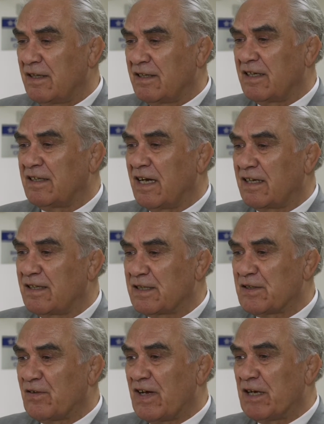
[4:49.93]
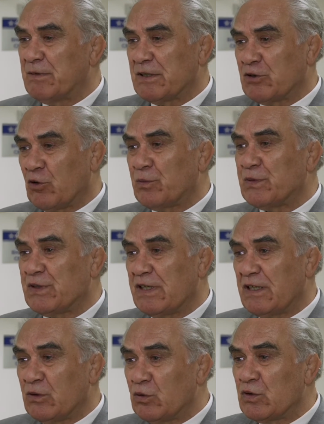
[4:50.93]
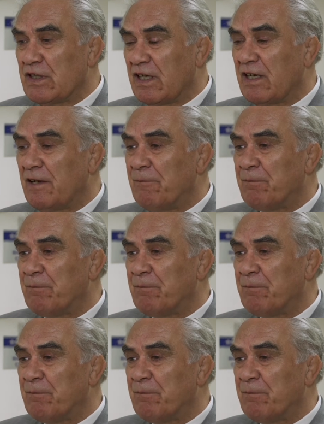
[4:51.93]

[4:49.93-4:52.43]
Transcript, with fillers: на так называемые собственные нужды